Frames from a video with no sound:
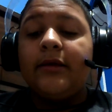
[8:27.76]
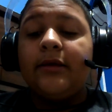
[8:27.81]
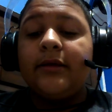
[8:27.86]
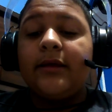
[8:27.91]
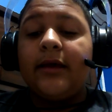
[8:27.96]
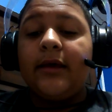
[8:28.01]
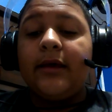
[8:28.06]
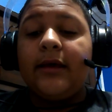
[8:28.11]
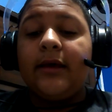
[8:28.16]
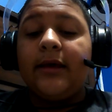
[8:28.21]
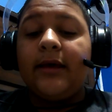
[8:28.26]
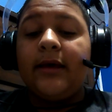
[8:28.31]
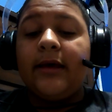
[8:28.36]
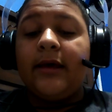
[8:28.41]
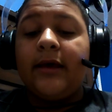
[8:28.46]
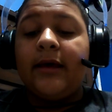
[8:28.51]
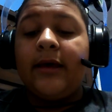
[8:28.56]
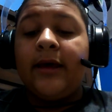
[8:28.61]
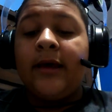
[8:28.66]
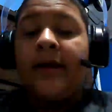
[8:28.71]

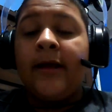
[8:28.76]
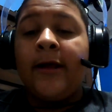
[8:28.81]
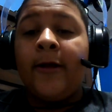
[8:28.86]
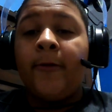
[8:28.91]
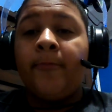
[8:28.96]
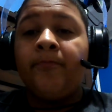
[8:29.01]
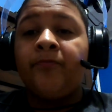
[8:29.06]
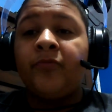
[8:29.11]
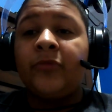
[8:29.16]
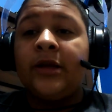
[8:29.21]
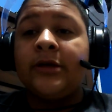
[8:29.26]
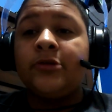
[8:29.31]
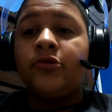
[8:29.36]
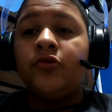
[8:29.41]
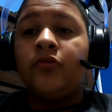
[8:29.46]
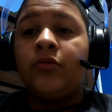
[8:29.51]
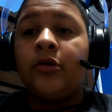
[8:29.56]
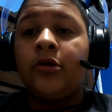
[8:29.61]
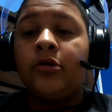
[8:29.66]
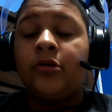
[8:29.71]
que es
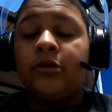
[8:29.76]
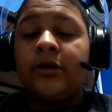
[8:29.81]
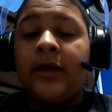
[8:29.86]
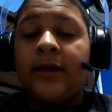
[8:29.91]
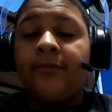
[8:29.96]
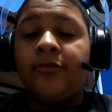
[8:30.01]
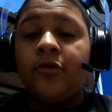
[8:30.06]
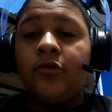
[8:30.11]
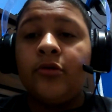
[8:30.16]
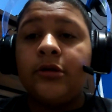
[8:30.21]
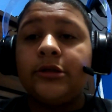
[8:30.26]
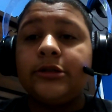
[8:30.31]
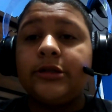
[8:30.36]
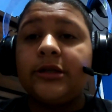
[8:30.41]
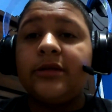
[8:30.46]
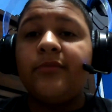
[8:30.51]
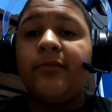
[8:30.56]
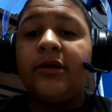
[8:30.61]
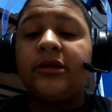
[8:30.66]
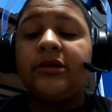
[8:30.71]
un juego de aviones
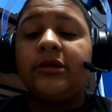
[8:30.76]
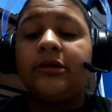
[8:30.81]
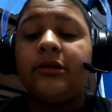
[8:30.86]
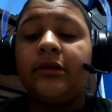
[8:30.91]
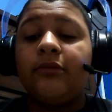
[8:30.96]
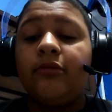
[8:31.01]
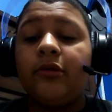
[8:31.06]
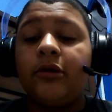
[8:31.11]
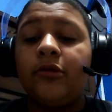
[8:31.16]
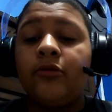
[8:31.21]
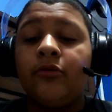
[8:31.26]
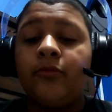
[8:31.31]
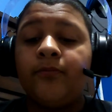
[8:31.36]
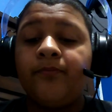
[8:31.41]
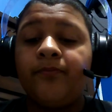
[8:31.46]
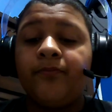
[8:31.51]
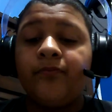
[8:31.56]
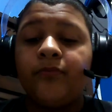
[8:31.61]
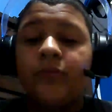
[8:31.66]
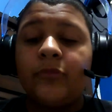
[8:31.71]
que es bastante bueno
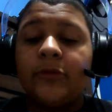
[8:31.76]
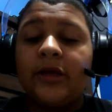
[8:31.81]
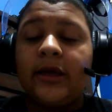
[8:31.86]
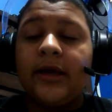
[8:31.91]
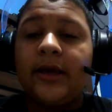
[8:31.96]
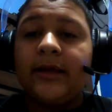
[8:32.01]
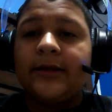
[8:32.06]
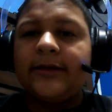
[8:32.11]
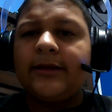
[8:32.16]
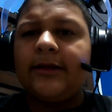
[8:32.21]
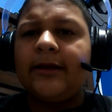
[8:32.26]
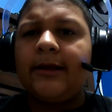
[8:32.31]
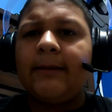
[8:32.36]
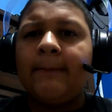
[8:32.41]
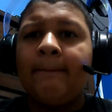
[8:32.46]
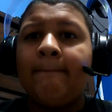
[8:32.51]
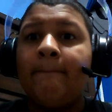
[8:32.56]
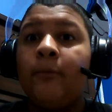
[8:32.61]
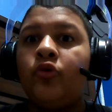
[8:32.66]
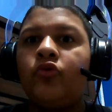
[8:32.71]
que
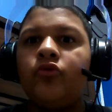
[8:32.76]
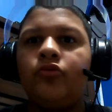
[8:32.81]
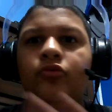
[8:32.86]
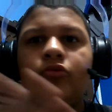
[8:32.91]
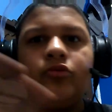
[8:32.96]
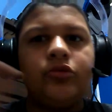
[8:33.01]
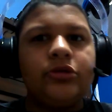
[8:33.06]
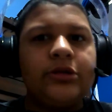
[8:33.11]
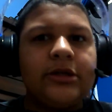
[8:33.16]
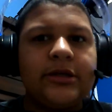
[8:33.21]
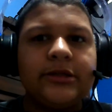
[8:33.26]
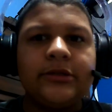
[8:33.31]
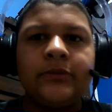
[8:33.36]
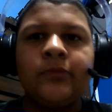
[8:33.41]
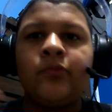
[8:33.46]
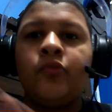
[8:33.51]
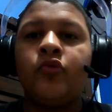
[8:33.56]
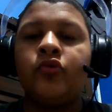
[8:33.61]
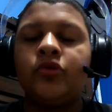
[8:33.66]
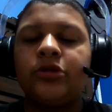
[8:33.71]
tiene muchas,
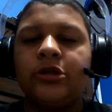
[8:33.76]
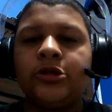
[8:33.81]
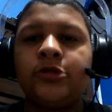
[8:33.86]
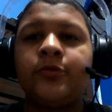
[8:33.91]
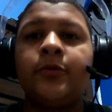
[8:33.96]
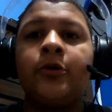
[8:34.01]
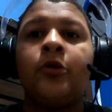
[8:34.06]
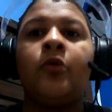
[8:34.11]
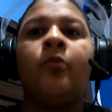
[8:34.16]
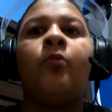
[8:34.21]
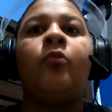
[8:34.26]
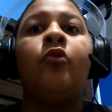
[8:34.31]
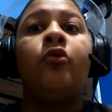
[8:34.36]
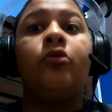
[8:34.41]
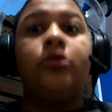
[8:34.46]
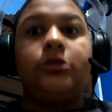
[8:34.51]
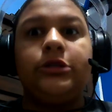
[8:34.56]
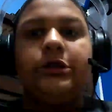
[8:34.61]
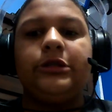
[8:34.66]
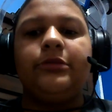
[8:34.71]
muchas, pero
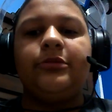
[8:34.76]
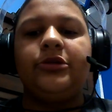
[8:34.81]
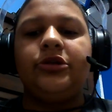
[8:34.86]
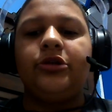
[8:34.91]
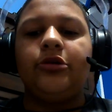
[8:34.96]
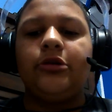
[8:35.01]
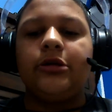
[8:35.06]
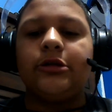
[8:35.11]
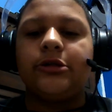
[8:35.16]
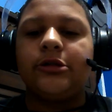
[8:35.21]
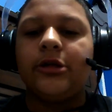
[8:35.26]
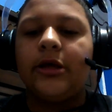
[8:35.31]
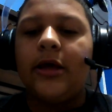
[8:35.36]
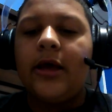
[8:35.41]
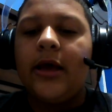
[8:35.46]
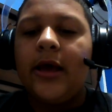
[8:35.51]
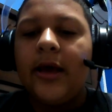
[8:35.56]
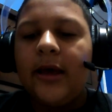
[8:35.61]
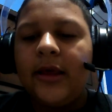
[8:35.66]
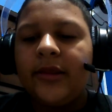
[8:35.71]
muchas misiones.
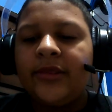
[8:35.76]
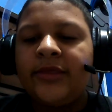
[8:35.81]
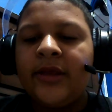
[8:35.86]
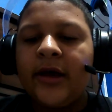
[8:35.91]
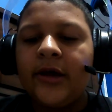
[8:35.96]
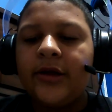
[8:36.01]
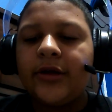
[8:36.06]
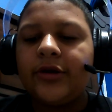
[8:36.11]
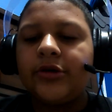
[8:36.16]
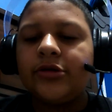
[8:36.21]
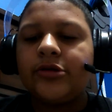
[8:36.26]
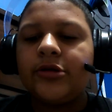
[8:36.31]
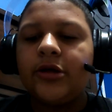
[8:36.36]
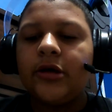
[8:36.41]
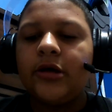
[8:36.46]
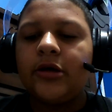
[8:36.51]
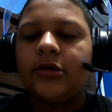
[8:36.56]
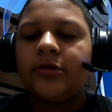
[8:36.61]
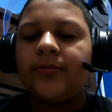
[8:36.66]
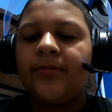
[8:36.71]
Dungeons
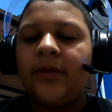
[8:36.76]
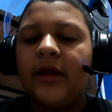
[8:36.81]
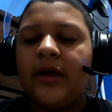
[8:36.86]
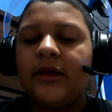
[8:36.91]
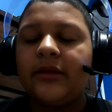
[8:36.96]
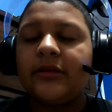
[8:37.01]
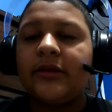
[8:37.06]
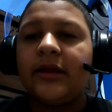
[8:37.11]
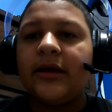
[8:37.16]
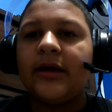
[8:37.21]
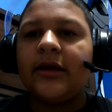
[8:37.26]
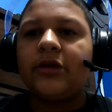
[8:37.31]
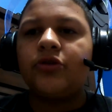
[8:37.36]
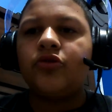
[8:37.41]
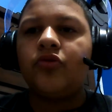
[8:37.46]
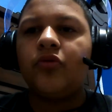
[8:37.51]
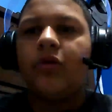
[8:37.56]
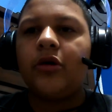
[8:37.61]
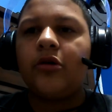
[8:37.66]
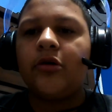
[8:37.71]
Hunt 20, que es
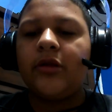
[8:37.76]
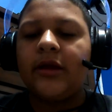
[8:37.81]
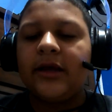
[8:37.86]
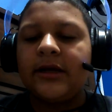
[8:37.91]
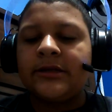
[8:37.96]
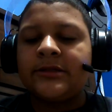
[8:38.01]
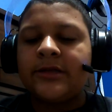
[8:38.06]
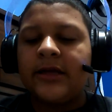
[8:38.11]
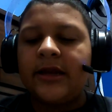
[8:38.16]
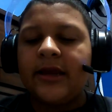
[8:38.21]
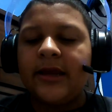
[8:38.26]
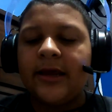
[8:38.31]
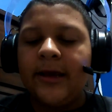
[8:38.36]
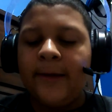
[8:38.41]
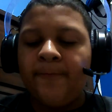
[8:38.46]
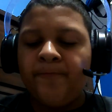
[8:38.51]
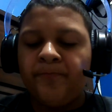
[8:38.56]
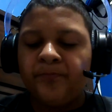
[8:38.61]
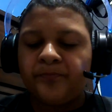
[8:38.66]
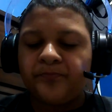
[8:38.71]
un juego de cacería.